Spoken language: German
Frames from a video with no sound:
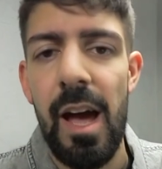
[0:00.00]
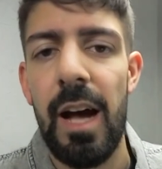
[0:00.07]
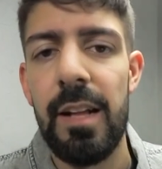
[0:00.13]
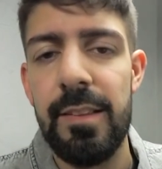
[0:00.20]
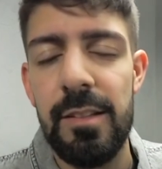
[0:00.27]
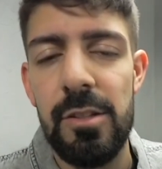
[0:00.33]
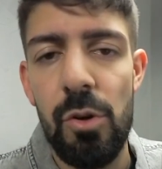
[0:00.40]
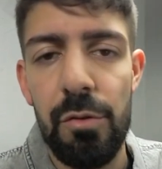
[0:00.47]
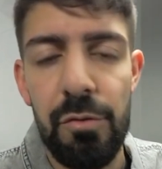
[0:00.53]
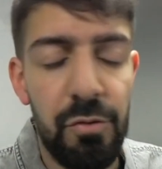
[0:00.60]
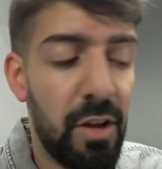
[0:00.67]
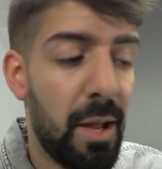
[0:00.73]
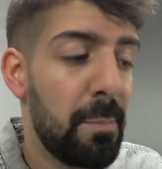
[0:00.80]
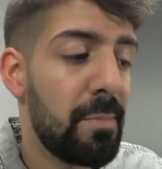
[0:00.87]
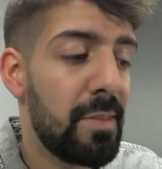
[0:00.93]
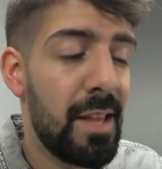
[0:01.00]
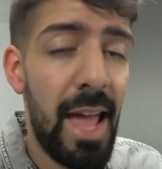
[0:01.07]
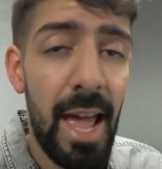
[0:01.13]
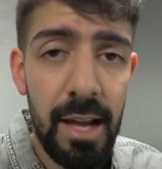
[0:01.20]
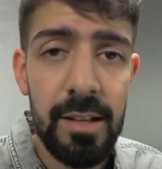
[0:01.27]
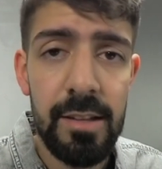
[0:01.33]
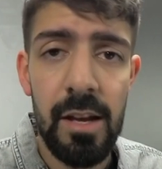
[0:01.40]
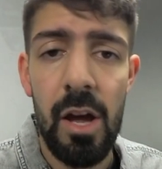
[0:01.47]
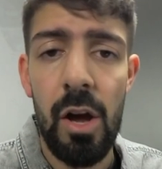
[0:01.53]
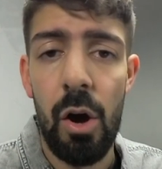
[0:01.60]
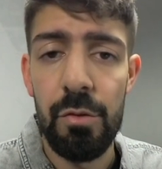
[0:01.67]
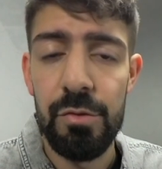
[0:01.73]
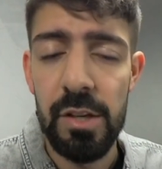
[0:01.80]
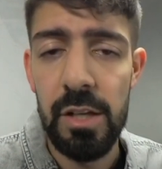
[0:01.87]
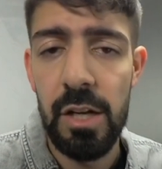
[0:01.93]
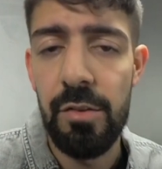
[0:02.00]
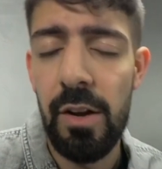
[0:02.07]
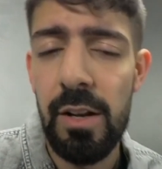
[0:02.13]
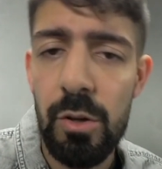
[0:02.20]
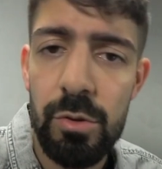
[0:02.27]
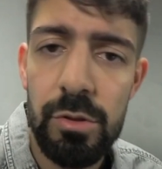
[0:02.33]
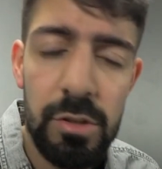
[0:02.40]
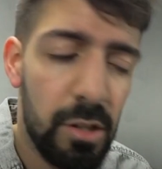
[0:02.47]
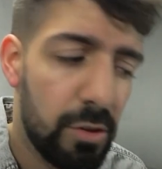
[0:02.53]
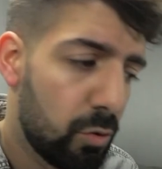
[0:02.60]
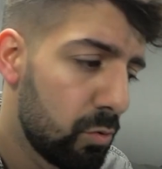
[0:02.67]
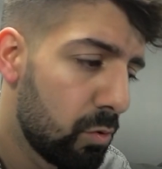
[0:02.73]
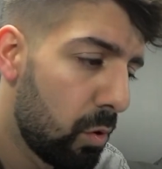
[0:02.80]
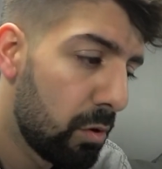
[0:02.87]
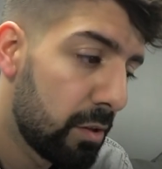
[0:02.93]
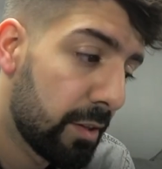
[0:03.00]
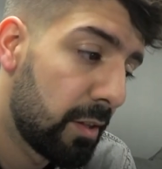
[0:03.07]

hat sich noch einen fremden Act auf seine Quali-Runde dazugeholt.